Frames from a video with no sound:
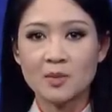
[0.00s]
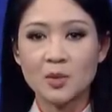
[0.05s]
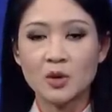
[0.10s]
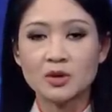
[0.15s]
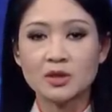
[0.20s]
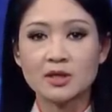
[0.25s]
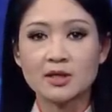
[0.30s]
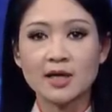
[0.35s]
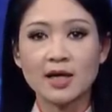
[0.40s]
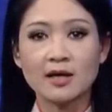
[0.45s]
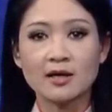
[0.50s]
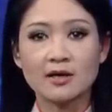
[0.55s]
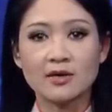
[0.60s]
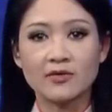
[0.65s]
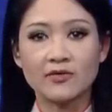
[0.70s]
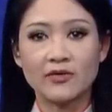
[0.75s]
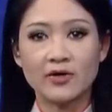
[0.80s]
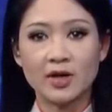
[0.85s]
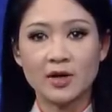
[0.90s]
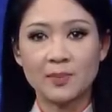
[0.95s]
Bộ trưởng Năng
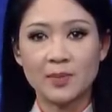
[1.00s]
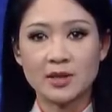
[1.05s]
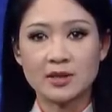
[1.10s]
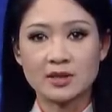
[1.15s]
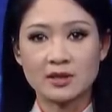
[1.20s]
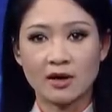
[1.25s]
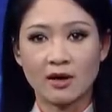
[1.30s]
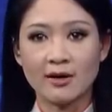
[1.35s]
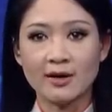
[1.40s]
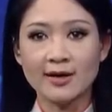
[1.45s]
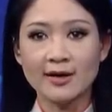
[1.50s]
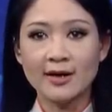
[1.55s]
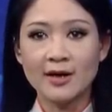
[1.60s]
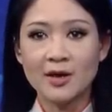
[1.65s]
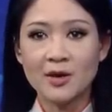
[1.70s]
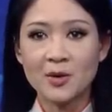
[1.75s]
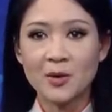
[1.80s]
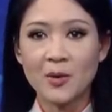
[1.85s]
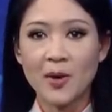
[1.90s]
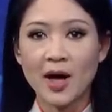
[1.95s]
lượng Philippines nói
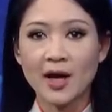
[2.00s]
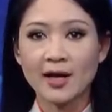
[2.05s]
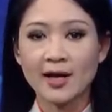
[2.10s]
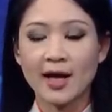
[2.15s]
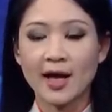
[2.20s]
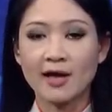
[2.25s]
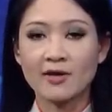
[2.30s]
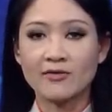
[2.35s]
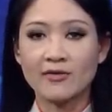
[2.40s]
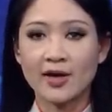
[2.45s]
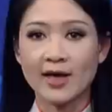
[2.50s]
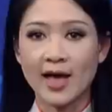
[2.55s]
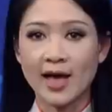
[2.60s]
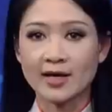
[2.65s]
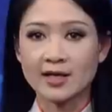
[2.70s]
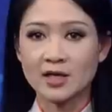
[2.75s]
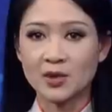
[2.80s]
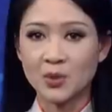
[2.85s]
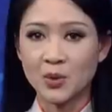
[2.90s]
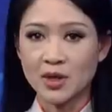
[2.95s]
quan ngại về
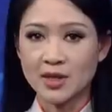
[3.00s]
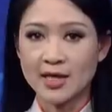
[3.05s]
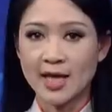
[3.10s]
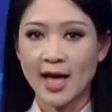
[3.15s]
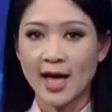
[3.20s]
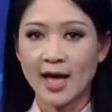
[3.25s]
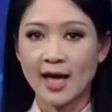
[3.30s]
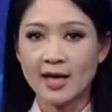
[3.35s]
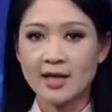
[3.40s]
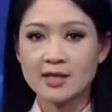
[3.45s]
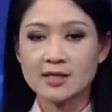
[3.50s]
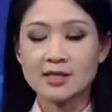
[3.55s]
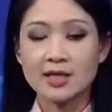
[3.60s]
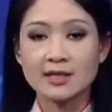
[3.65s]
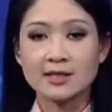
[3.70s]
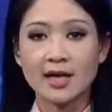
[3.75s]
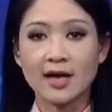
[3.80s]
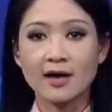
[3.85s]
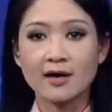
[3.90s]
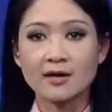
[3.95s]
an ninh quốc gia
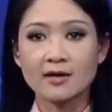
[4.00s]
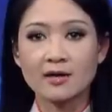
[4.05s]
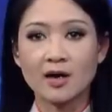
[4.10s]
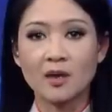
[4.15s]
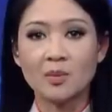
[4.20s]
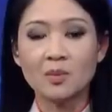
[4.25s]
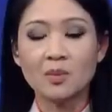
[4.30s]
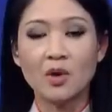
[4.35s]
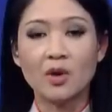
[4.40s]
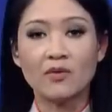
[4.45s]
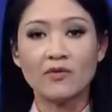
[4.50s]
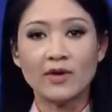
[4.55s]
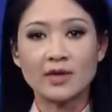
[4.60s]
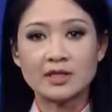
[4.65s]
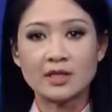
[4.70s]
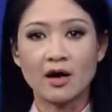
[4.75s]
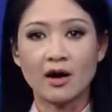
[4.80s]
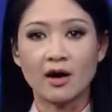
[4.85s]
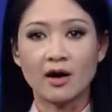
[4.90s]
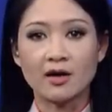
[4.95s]
chắc chắn đóng một
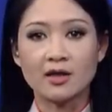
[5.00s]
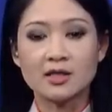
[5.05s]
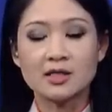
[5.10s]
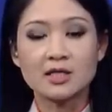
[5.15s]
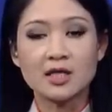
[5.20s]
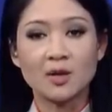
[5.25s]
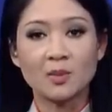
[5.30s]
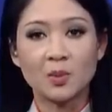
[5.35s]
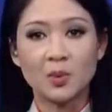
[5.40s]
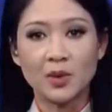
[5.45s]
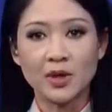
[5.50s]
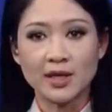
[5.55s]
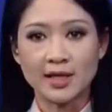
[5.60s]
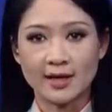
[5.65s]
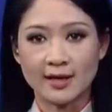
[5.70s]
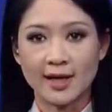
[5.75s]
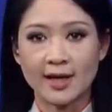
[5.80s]
vai trò trong quyết định